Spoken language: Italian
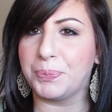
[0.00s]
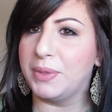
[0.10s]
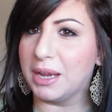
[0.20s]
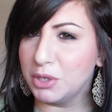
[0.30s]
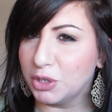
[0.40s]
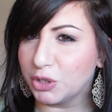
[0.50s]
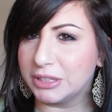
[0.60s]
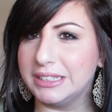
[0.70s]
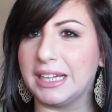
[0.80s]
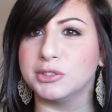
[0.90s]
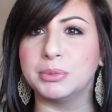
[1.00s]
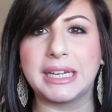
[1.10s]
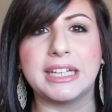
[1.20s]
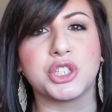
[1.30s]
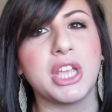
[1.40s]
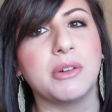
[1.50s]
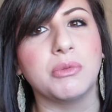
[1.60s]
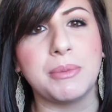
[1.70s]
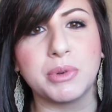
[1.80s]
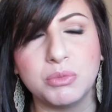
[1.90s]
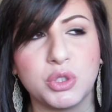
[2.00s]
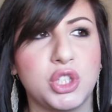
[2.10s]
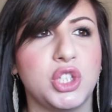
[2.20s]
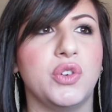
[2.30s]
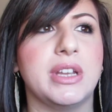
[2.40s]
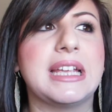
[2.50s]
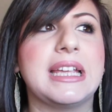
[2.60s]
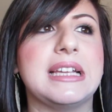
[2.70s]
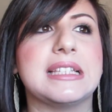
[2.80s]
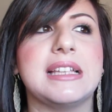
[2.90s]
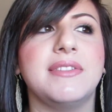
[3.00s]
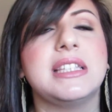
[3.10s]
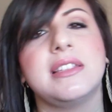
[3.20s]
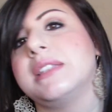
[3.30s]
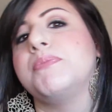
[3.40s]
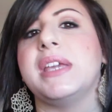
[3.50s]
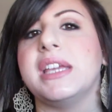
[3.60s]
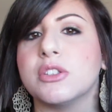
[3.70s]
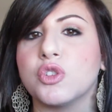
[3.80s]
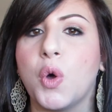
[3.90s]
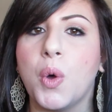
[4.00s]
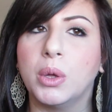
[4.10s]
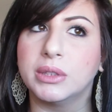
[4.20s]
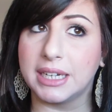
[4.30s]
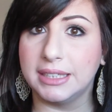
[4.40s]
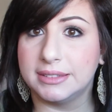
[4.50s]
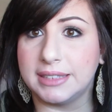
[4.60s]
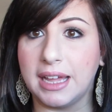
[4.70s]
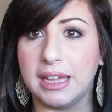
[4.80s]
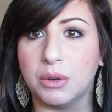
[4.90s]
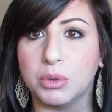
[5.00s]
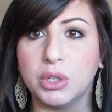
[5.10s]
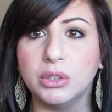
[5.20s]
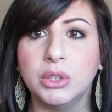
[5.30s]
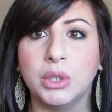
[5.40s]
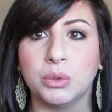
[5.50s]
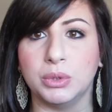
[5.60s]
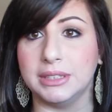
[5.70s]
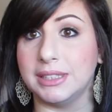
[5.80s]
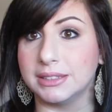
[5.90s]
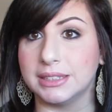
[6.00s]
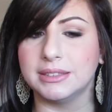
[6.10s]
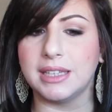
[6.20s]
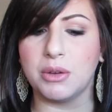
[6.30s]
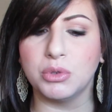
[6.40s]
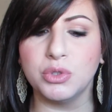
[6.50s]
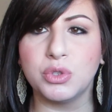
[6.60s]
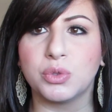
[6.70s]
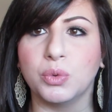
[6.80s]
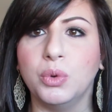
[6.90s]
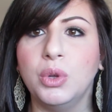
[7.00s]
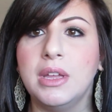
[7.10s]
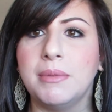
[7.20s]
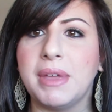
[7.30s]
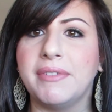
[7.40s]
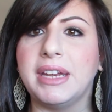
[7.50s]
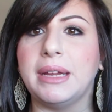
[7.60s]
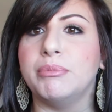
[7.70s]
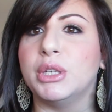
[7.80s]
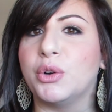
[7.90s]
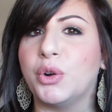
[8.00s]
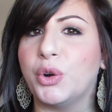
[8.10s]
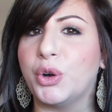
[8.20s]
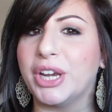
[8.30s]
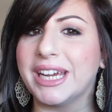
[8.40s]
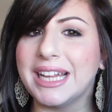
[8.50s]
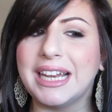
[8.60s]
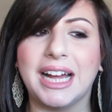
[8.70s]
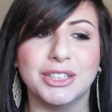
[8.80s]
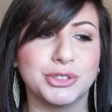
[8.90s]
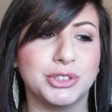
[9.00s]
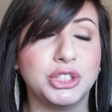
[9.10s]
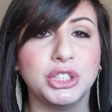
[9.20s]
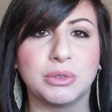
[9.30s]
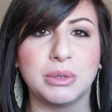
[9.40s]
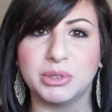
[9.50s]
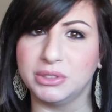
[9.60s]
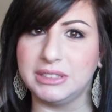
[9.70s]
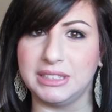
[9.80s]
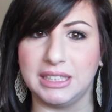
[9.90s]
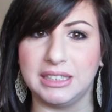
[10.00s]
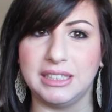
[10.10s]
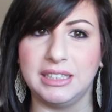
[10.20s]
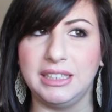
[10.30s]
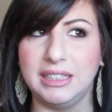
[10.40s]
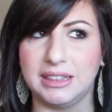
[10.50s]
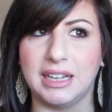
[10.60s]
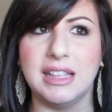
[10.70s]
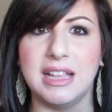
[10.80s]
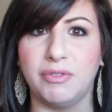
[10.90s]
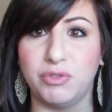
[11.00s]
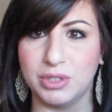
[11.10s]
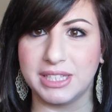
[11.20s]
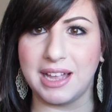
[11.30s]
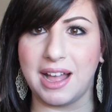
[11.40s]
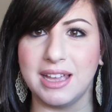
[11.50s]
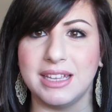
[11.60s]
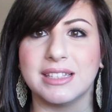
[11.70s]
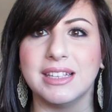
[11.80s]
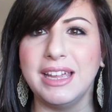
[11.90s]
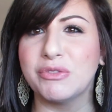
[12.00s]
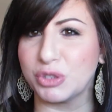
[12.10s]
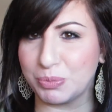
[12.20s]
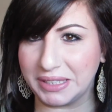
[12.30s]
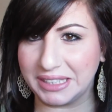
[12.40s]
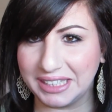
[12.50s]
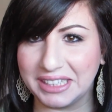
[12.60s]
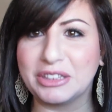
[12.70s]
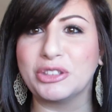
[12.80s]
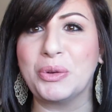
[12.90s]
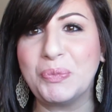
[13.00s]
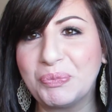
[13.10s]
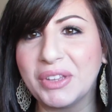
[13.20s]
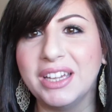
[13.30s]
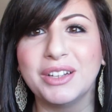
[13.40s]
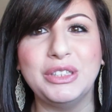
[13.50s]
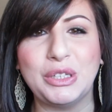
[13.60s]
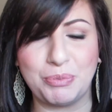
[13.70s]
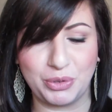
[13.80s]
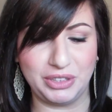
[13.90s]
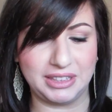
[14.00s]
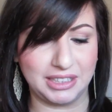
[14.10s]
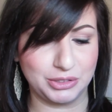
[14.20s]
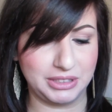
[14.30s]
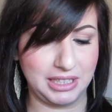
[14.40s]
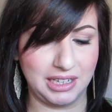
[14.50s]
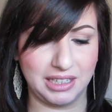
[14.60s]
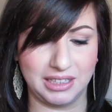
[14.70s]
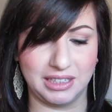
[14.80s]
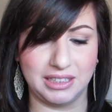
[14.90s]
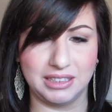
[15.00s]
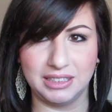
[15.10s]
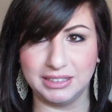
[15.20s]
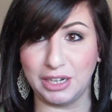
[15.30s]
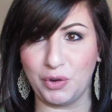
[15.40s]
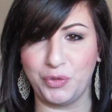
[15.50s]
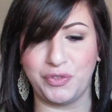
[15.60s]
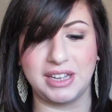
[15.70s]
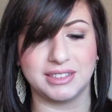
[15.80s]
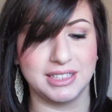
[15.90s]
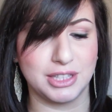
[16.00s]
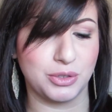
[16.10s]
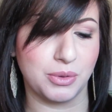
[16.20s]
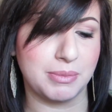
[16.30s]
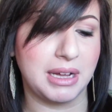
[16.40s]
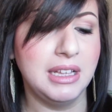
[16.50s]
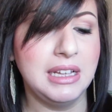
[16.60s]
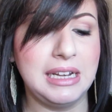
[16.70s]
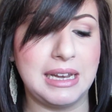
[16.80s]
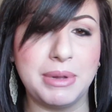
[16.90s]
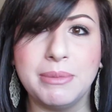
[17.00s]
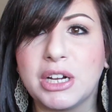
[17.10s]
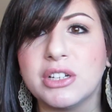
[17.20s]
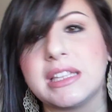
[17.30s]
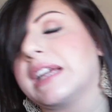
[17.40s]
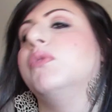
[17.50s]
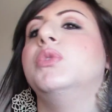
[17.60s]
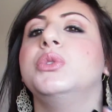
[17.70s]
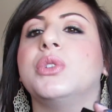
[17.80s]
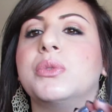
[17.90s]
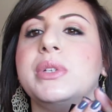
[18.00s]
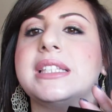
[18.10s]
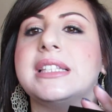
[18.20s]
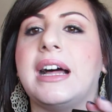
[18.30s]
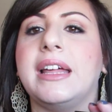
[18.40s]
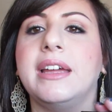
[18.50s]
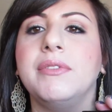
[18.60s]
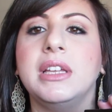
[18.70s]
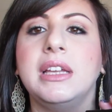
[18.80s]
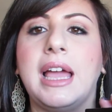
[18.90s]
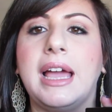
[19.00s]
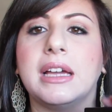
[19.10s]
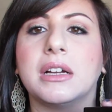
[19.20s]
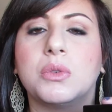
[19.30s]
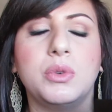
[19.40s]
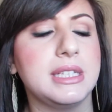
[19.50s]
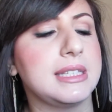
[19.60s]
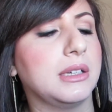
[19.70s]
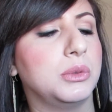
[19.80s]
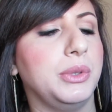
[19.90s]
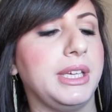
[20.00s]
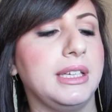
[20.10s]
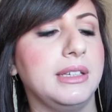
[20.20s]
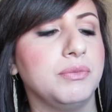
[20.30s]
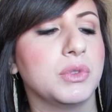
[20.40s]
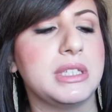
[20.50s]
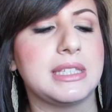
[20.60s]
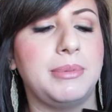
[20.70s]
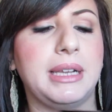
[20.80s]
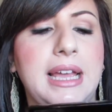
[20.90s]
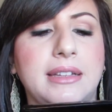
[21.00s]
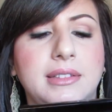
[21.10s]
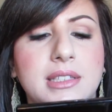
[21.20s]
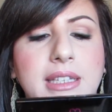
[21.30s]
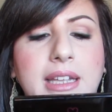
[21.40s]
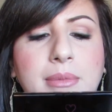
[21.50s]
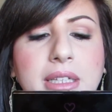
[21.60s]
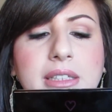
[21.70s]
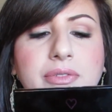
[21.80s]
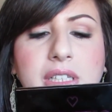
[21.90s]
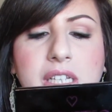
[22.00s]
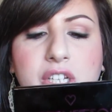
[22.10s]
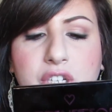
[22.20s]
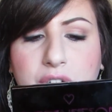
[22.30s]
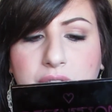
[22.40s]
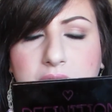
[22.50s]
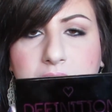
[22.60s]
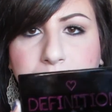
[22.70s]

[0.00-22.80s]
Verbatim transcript: da quello che ho ordinato perché c'era una promozione che se avessi speso 30 euro, quindi da 30 euro in su, mi avrebbero regalato 5 prodottini in taglia full size e uno specchietto. Quindi ho approfittato del, dell'offerta, insomma. La prima cosa che ho voluto acquistare è questa qui, questa palette, si chiama Definition,